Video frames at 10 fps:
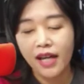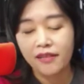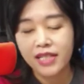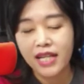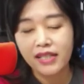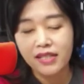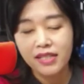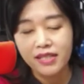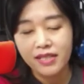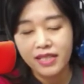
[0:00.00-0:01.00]
挑战历
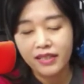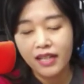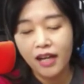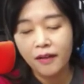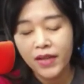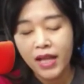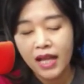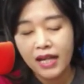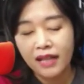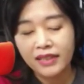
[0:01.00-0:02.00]
史新高。
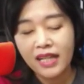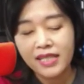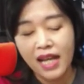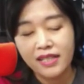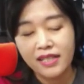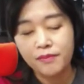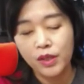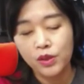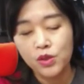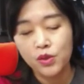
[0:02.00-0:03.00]
两大财经
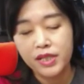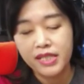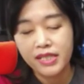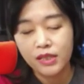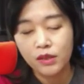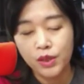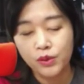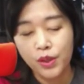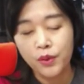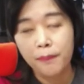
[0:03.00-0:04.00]
报都说资金归
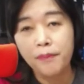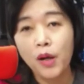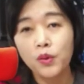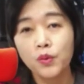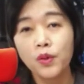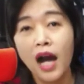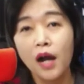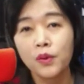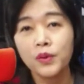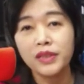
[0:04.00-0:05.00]
队会爆股
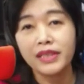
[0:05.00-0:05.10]
好过